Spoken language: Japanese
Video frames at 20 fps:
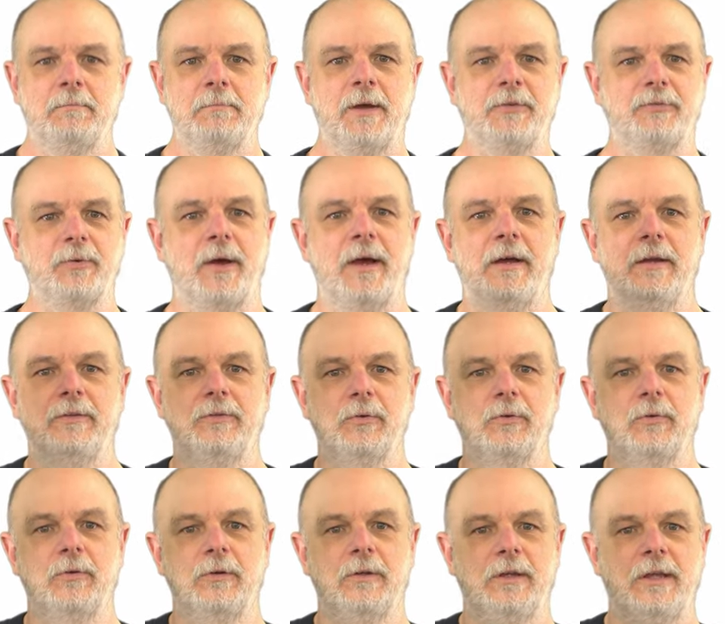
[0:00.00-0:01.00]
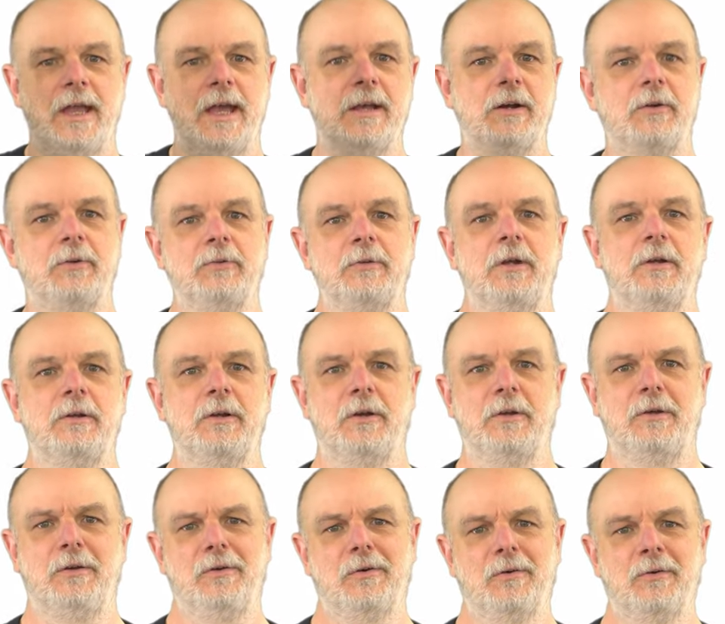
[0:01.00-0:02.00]
まずは、えっと、経路の
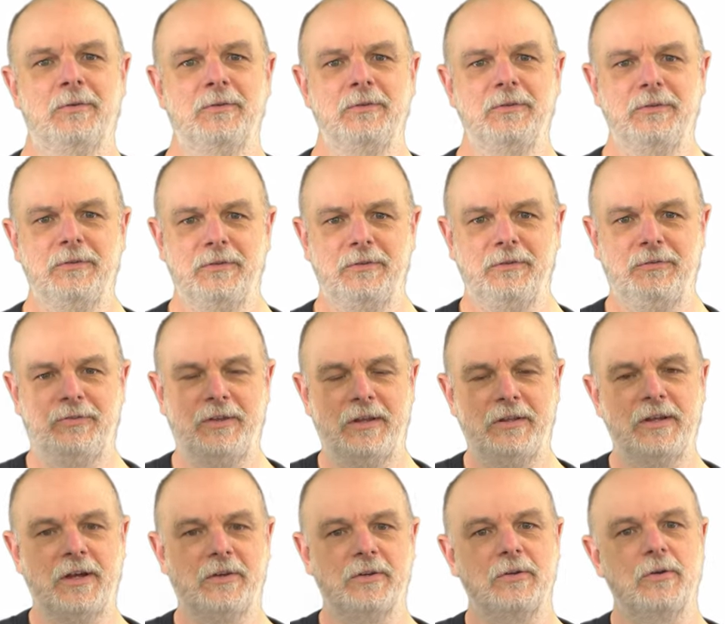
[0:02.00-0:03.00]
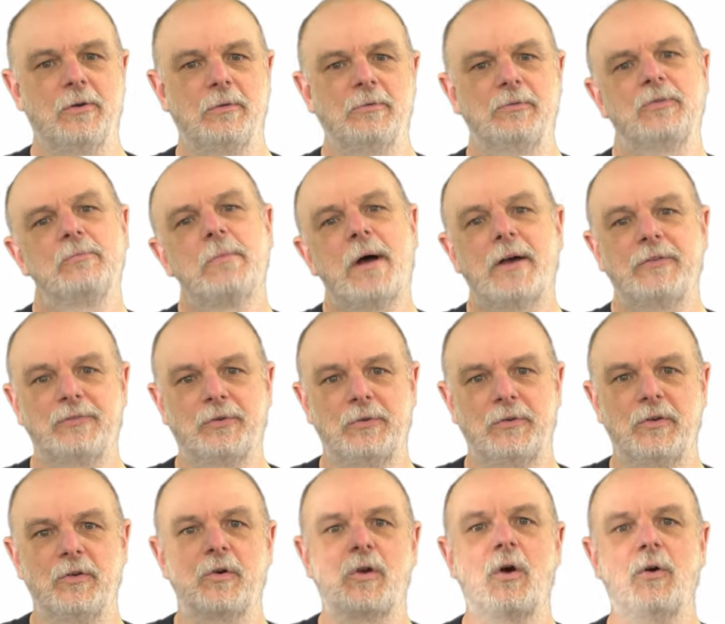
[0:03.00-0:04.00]
の選択の、まあ、そ
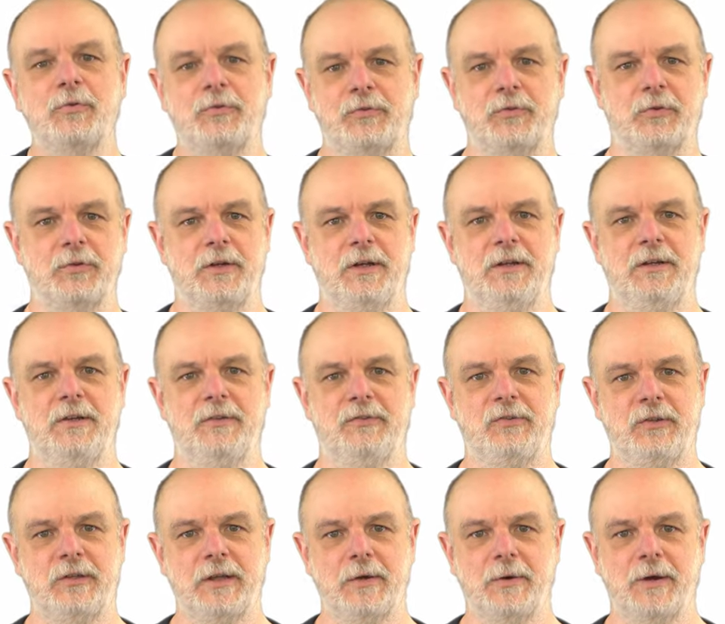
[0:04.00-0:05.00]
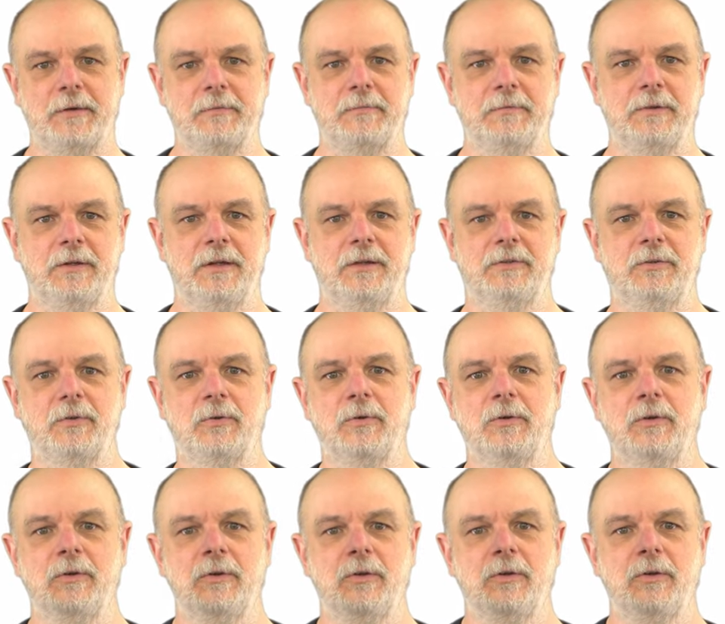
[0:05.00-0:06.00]
れのコストについては、えっと、
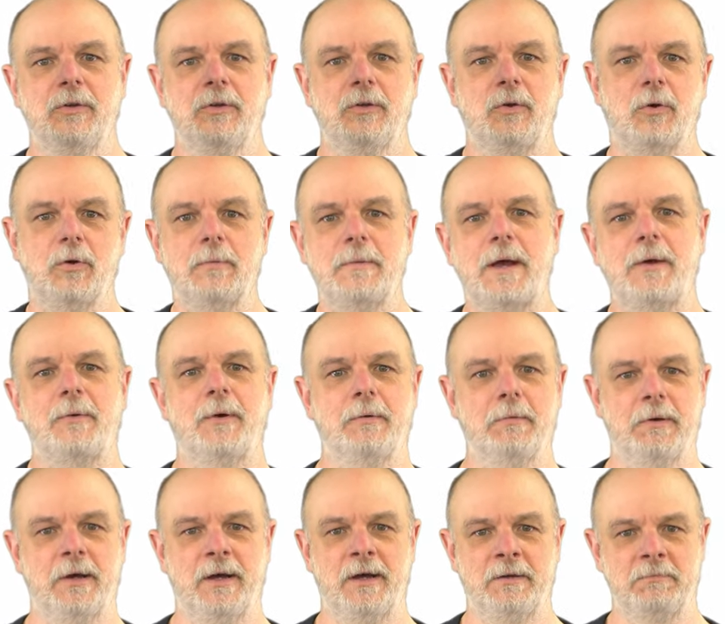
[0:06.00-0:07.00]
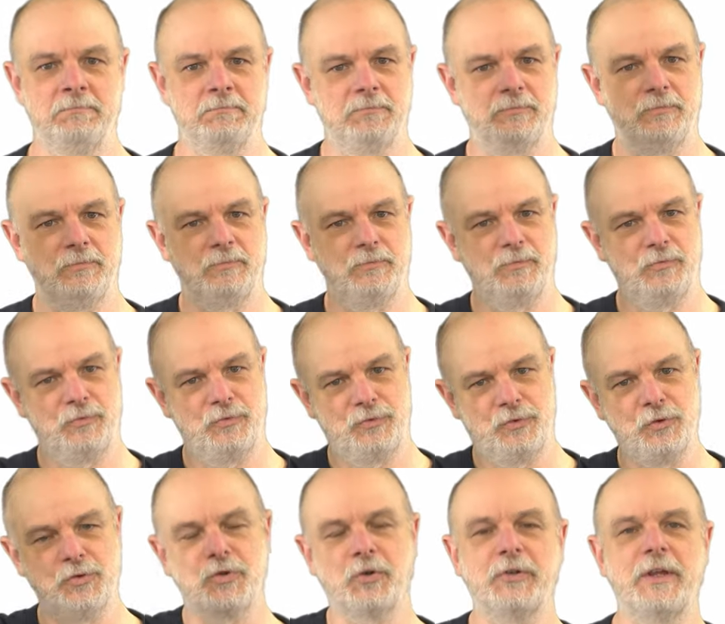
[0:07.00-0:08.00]
この前は
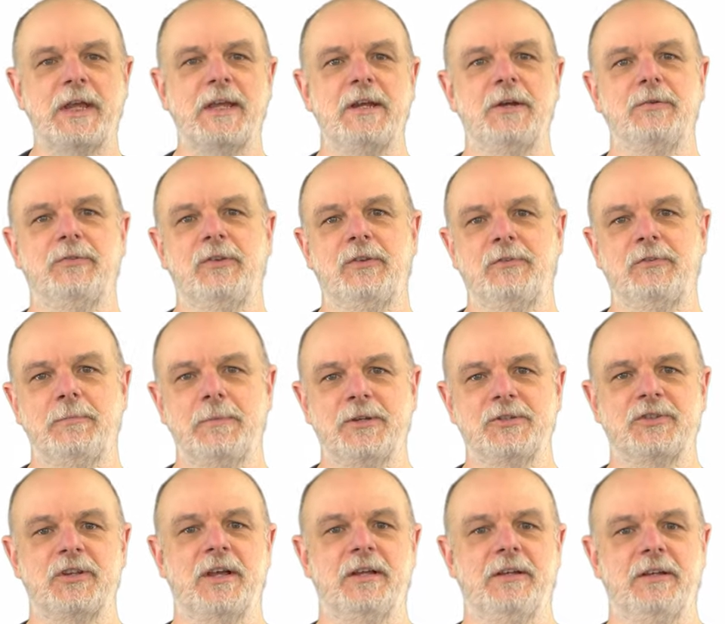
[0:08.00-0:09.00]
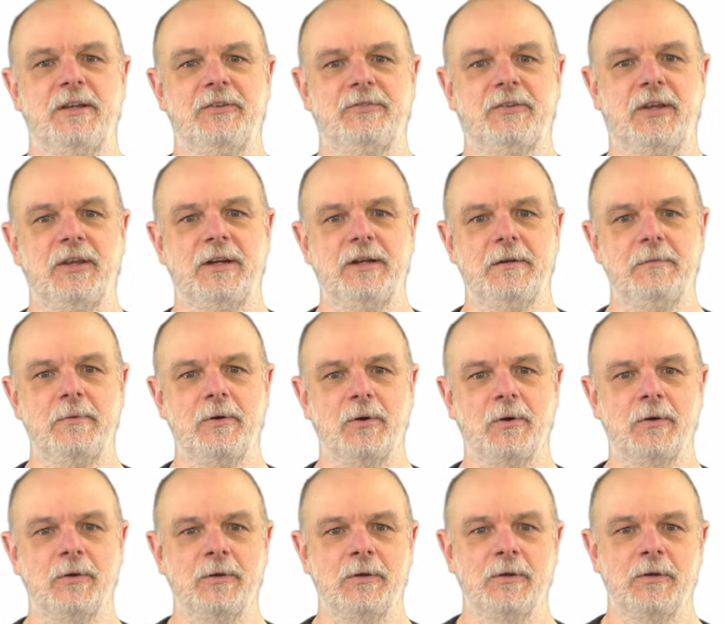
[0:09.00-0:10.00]
抽象的に説明したんですけれど
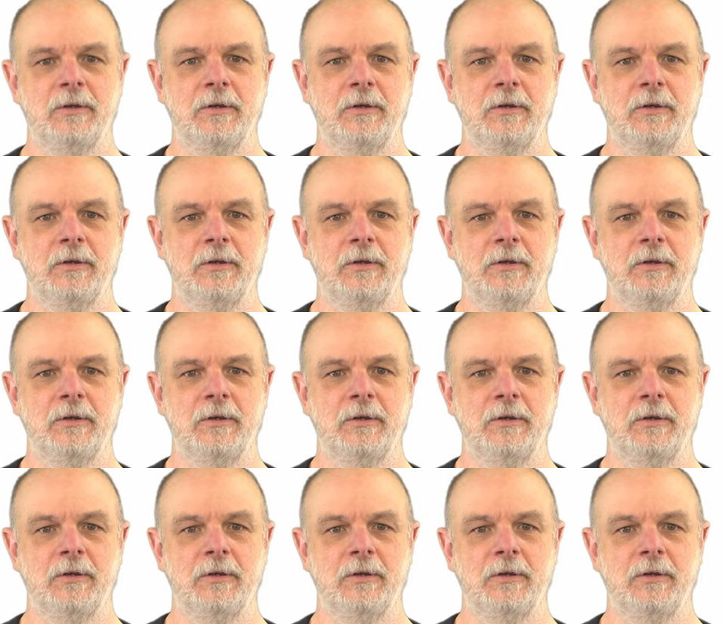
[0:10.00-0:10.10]
も、